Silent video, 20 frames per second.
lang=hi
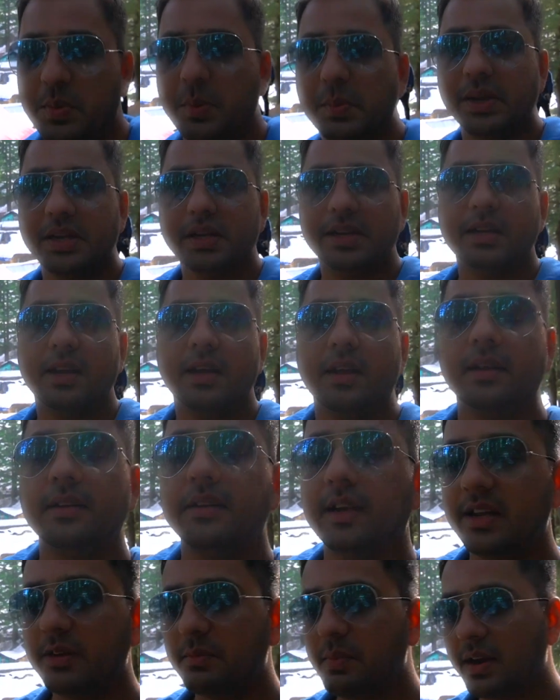पे मैंने
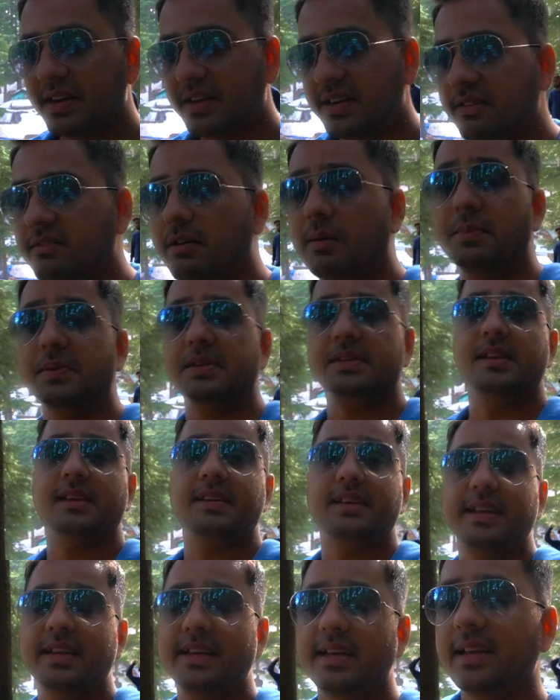नई बैटरी वापस
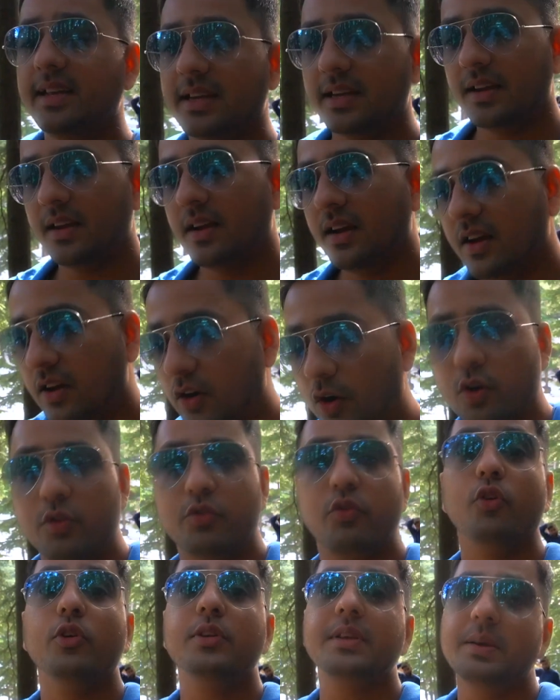लगाई और
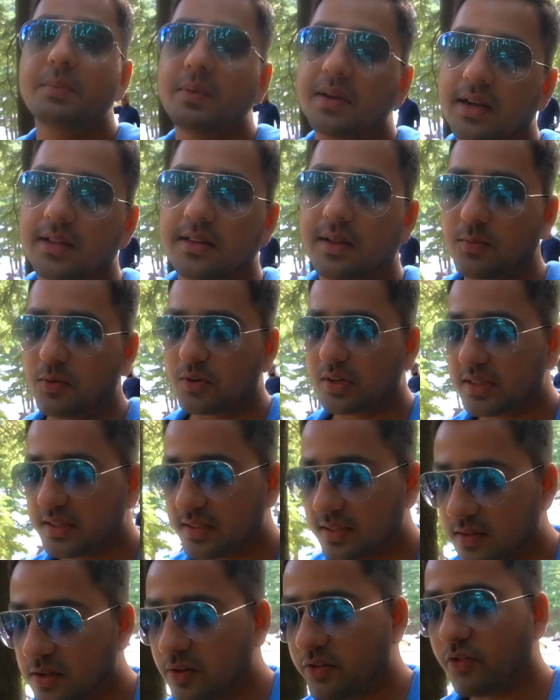फ़ोन की भी ख़त्म हो गई
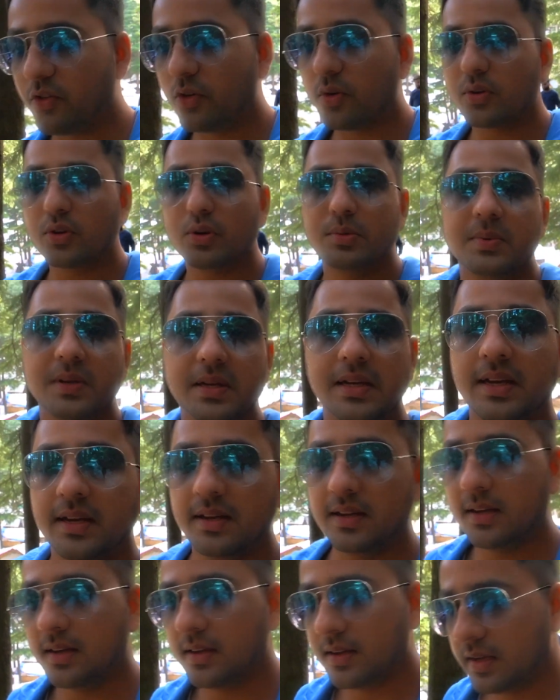थी तो फ़ोन को भी
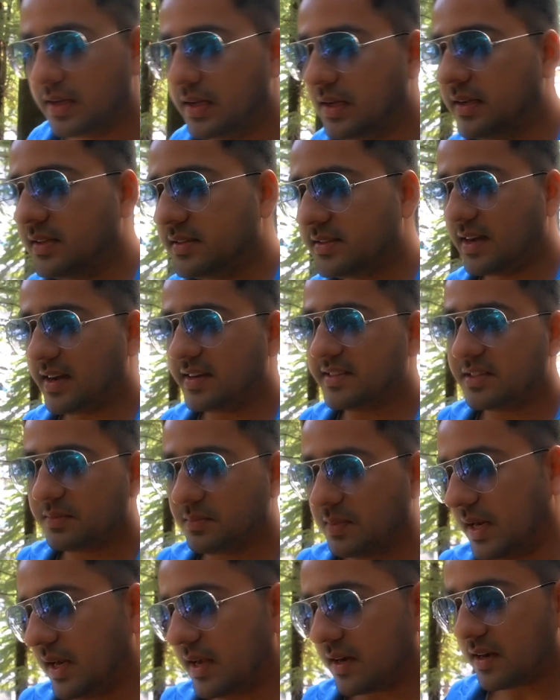चार्जिंग
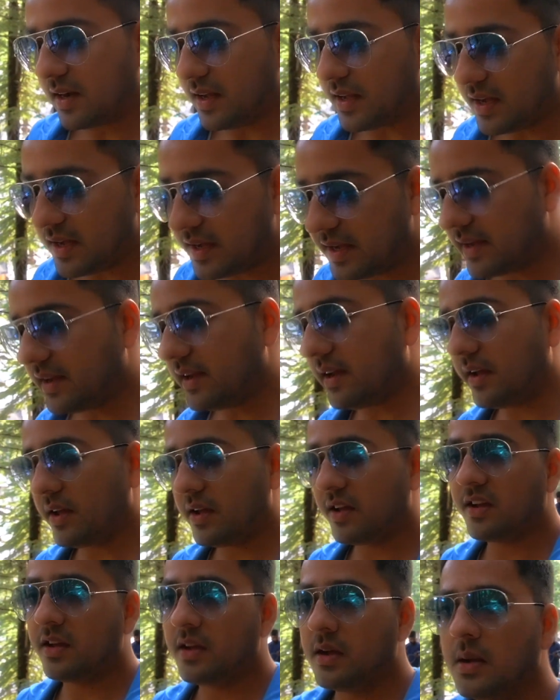में लगाया
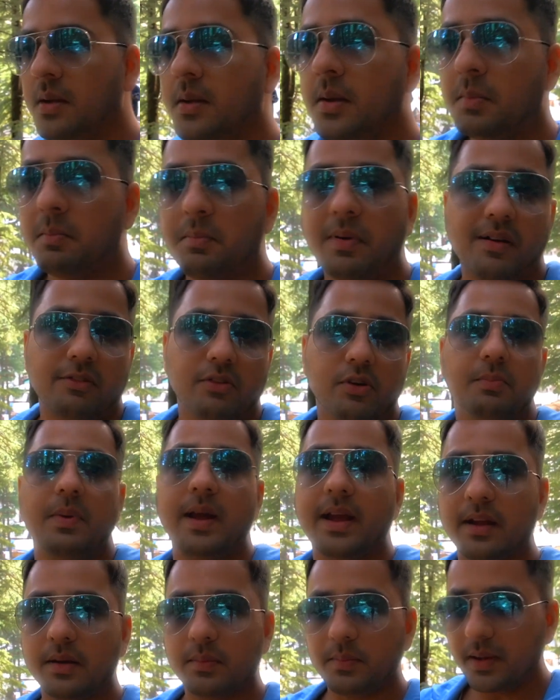है पावर
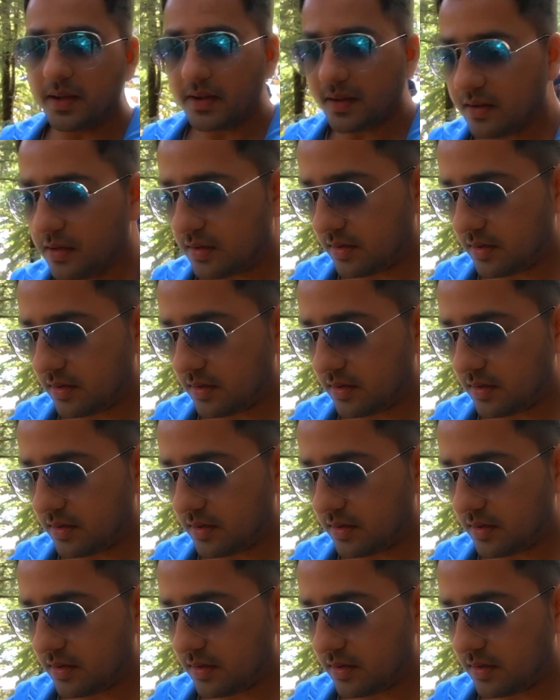बैंक में